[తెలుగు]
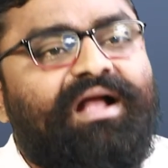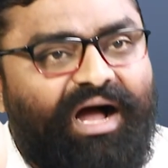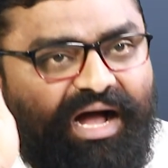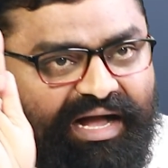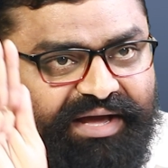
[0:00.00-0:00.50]

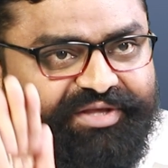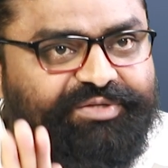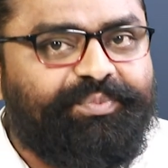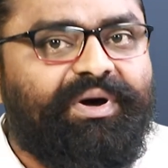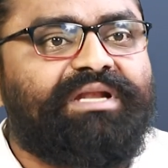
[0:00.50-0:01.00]

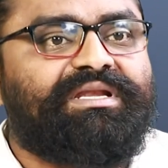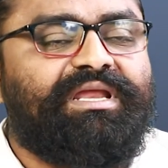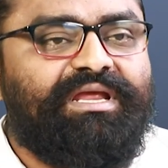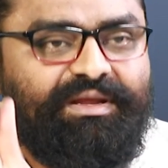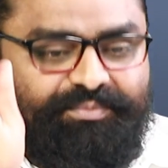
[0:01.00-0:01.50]
కాంగ్రెస్
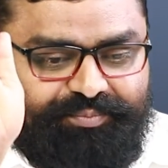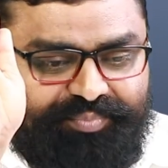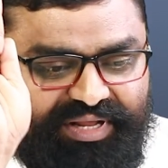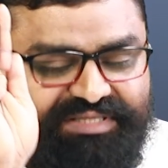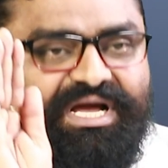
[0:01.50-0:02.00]
పార్టీ
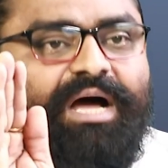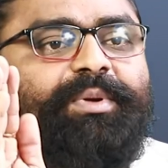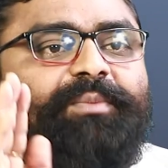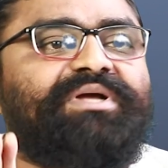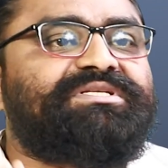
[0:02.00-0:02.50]
ప్రజా
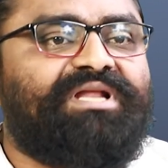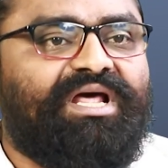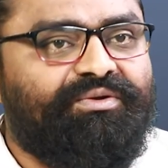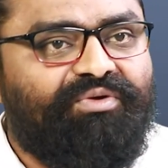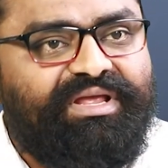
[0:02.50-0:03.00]

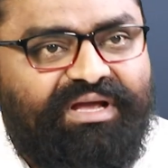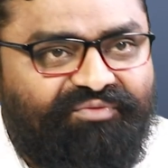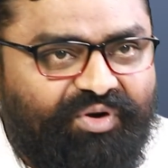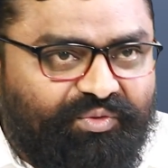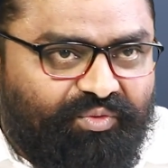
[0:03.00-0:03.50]
ప్రబంధనాన్ని కూడా
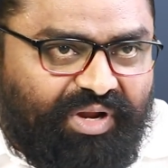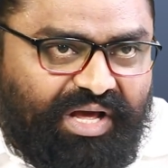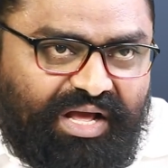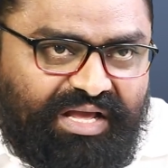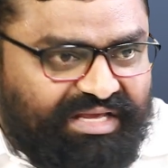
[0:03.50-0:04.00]
ఎవడు
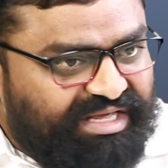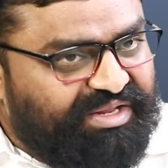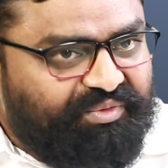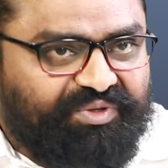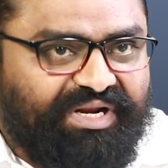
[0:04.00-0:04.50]
కూడా
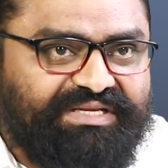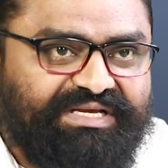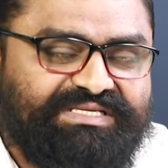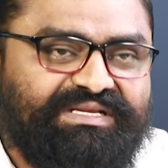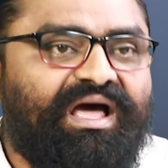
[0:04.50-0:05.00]
ఎన్ని కుట్రలు
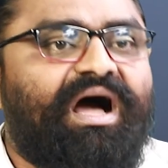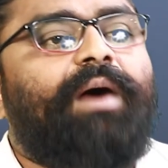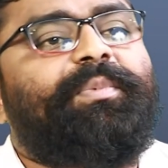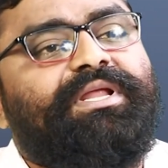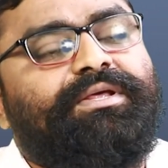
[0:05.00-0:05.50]
చేసినా
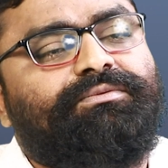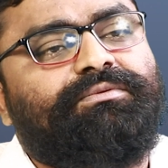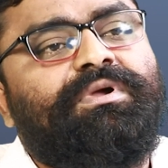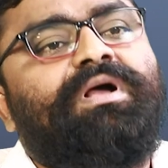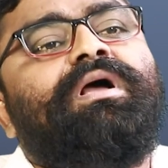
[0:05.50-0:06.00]
ఆపలేరు
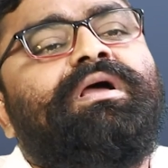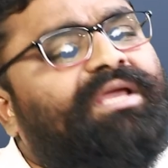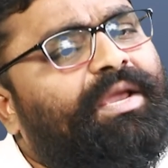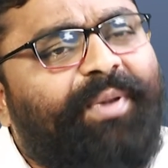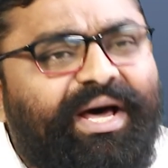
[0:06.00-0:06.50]

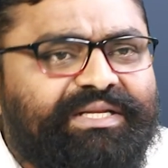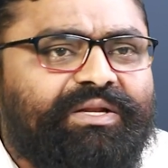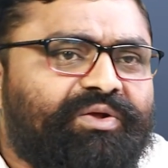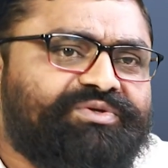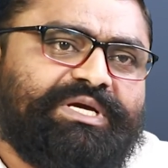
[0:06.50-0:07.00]
ఏ
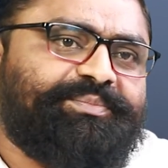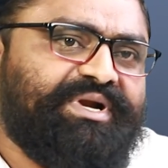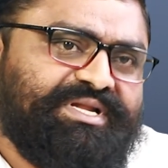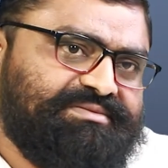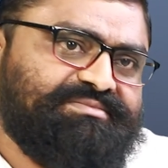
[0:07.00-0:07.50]
పార్టీలో
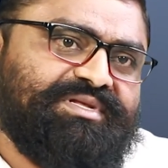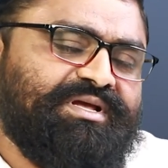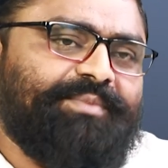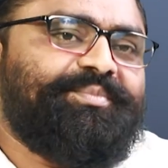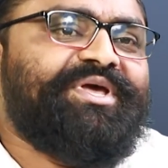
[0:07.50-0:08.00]
చెప్పండి
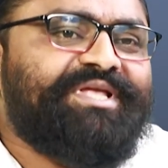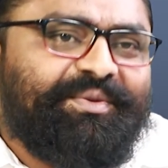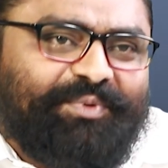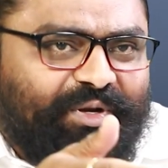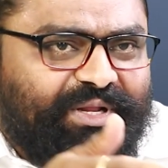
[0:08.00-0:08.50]

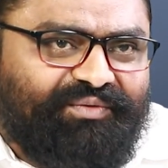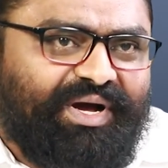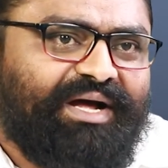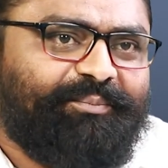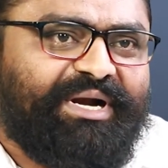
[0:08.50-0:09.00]
బీజేపీలో
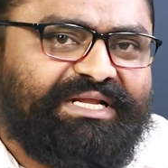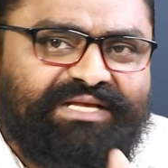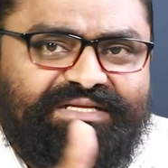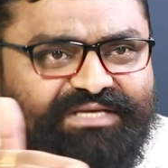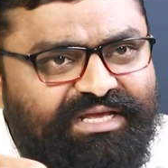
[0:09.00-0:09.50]
లేవా బండి
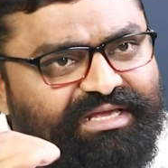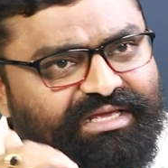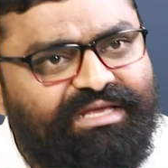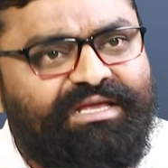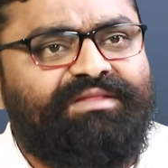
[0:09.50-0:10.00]

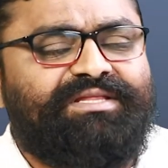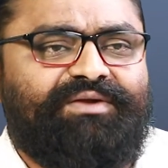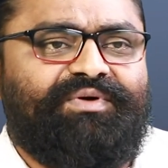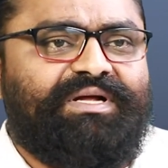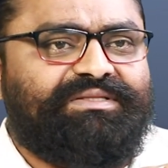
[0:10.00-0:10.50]
సంజయ్కి
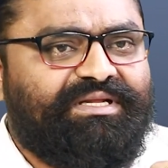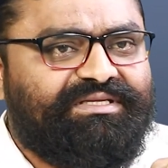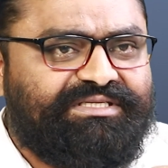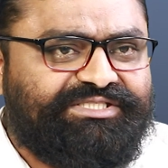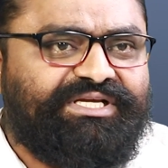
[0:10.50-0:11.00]
తర్వాత
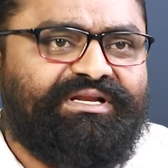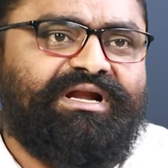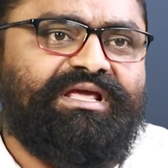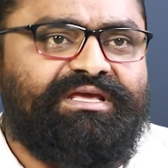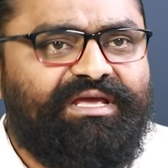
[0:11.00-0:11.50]
కిషన్
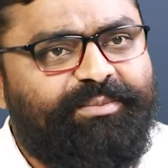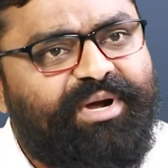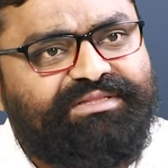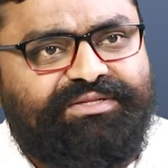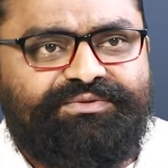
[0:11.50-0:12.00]
రెడ్డికి
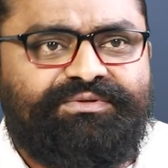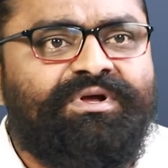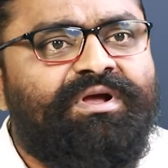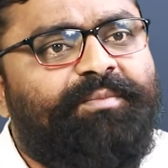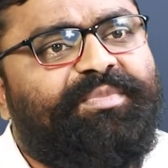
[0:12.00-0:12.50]
ఏమాత్రం
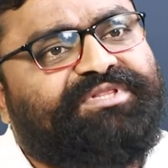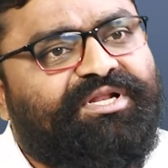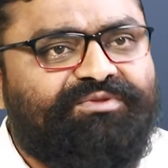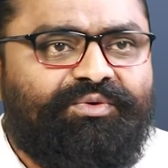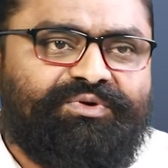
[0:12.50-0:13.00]

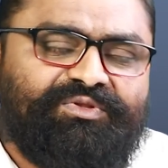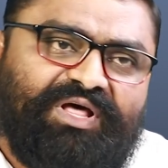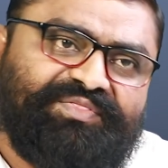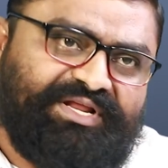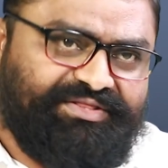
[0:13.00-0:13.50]
మిత్రత్వం ఉంటుందో
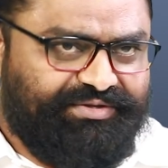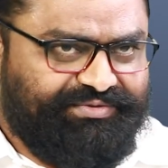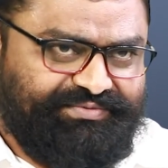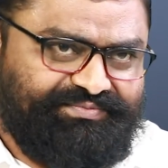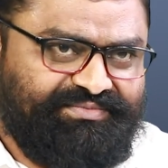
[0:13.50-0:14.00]
అందరికీ తెలుసు